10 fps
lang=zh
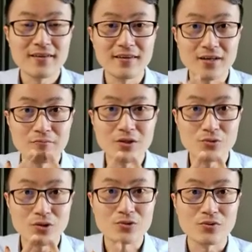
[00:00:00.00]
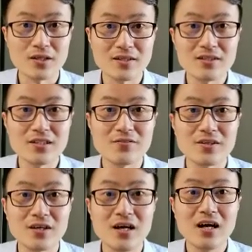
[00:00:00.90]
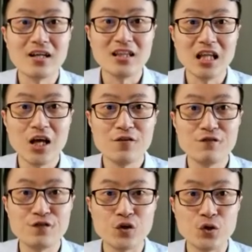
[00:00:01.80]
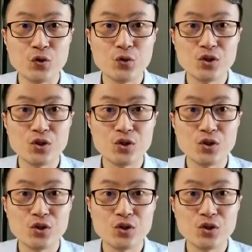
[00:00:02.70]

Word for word: 你看没有圆唇化，但是这地方你要 I love you，